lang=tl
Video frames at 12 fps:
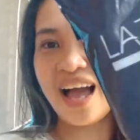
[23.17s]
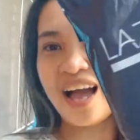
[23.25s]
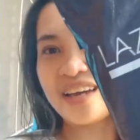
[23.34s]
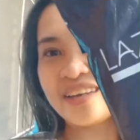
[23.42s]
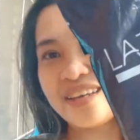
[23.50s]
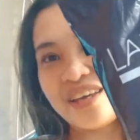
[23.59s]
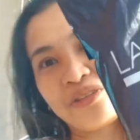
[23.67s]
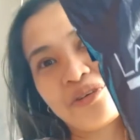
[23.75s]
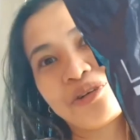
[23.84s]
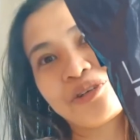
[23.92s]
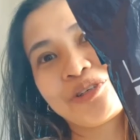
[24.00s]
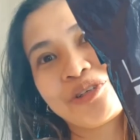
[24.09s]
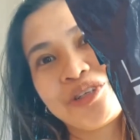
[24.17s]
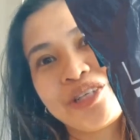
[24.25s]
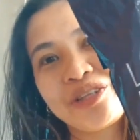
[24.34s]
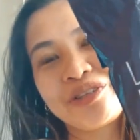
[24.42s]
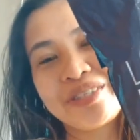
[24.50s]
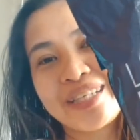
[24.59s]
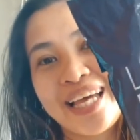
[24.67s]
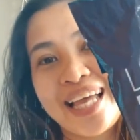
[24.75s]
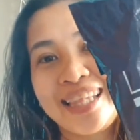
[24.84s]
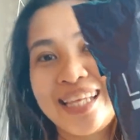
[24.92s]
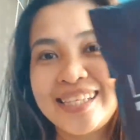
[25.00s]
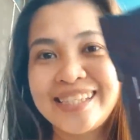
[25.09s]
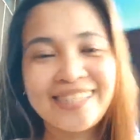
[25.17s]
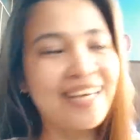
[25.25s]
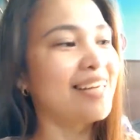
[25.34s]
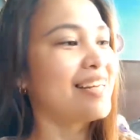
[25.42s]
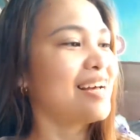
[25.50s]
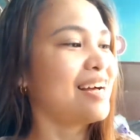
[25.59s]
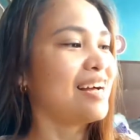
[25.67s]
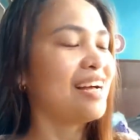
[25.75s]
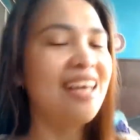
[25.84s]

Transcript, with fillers: aking in-order dito sa Lazada.